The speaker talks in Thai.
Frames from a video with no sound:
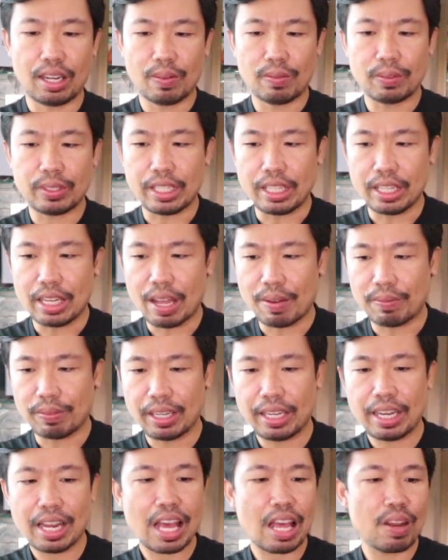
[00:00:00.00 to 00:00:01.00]
ทำสี
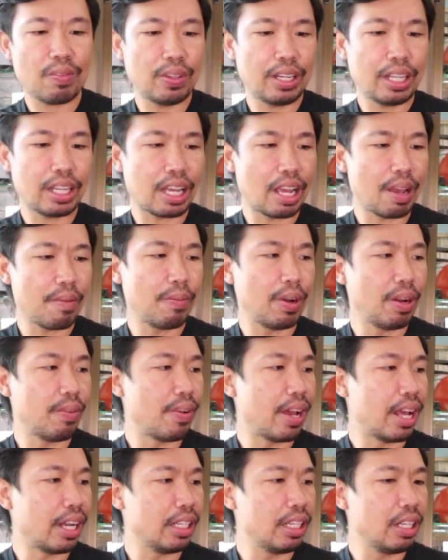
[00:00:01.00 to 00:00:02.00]
ดำด้านๆไปนะครับป
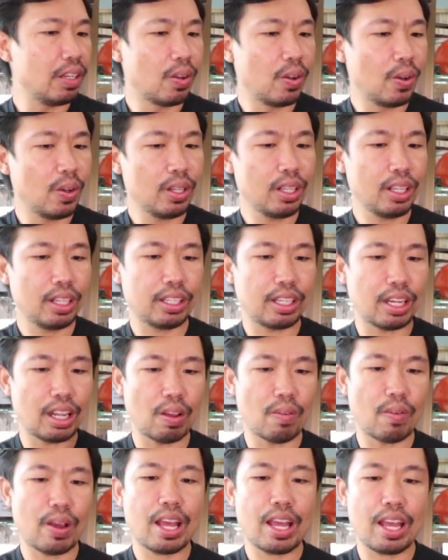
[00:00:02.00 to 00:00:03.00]
ระมาณนี้เนาะ
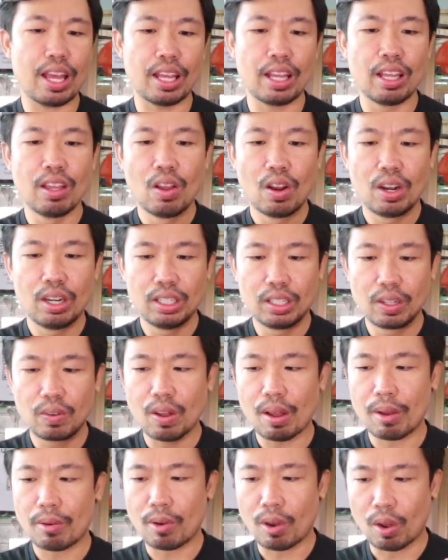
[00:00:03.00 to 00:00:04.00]
แต่ว่าเรื่อง
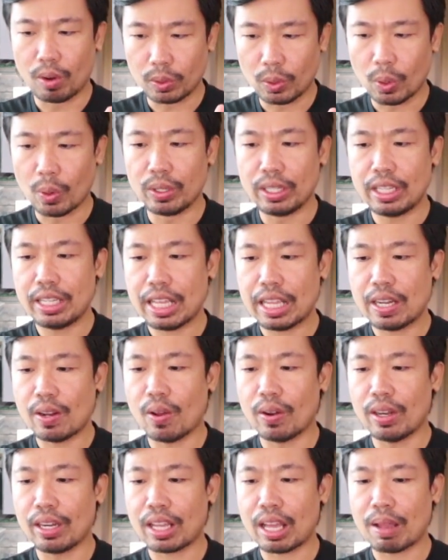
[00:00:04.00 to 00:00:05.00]
ความคงทนนี้แน่
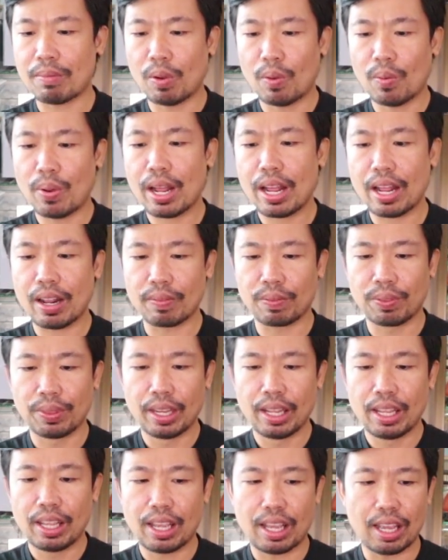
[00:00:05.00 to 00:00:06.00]
นอนนะครับ เพราะว่า
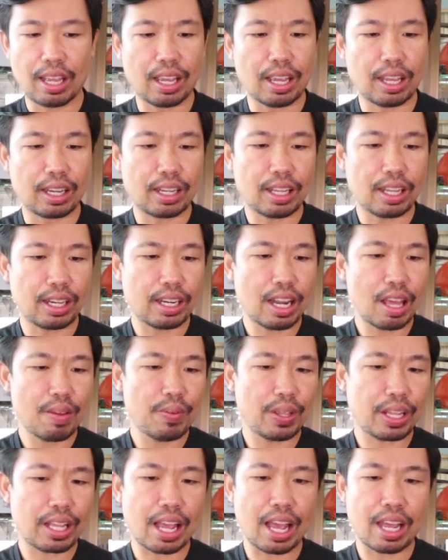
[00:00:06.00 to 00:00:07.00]
ทางด้าน
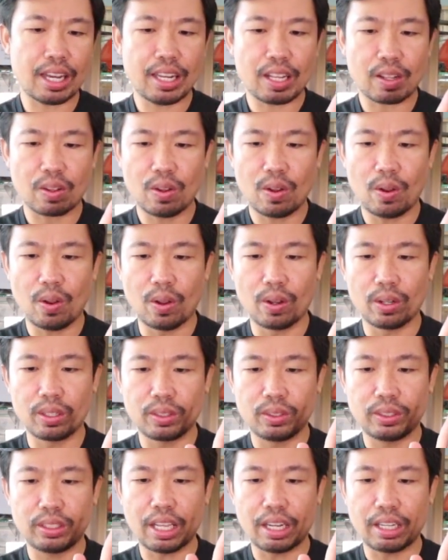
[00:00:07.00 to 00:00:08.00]
อเมริกาเนี่ยก็
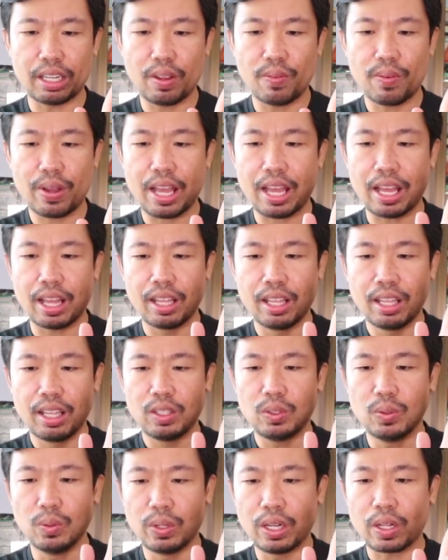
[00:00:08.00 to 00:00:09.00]
จัดได้ว่า
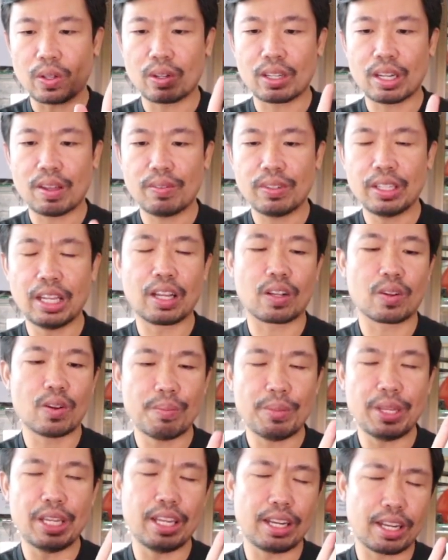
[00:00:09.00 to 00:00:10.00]
อยู่ในกองทัพเรือ
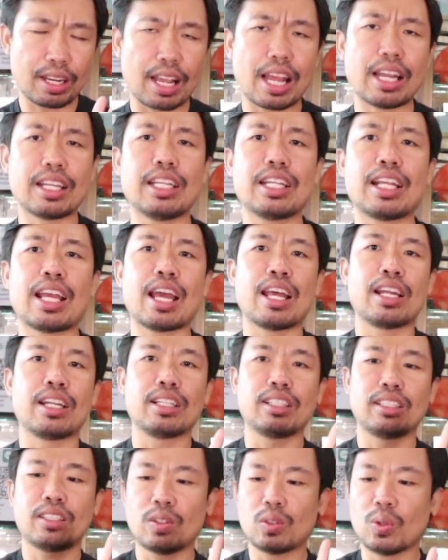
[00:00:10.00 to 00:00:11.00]
ก็มีการใช้งาน
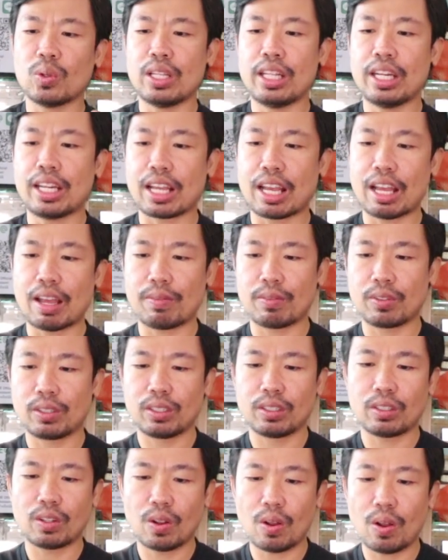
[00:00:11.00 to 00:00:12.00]
เจ้าตัวนี้นะครับ
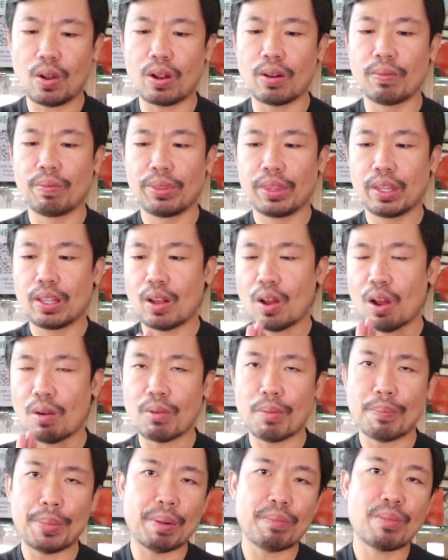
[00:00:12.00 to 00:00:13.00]
ก็ออ
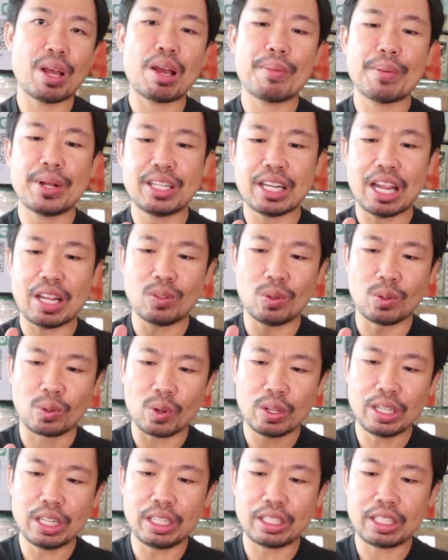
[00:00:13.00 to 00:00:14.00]
กมาเป็นภาคประชาชน
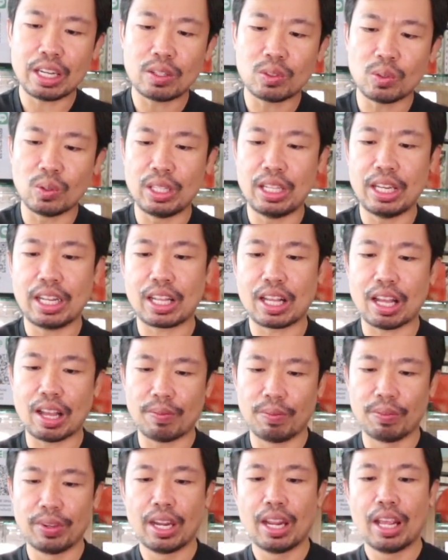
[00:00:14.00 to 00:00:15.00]
ก็คือเจ้าตัวนี้นะค
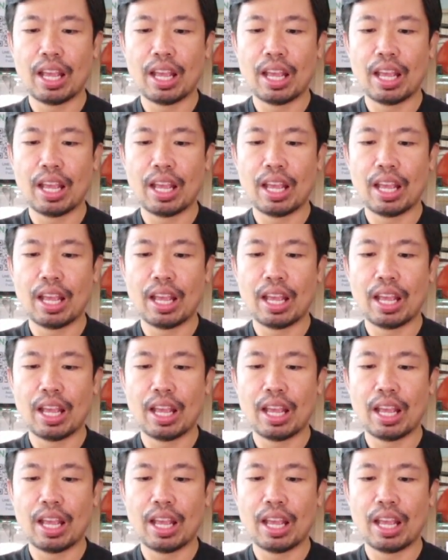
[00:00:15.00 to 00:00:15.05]
รับ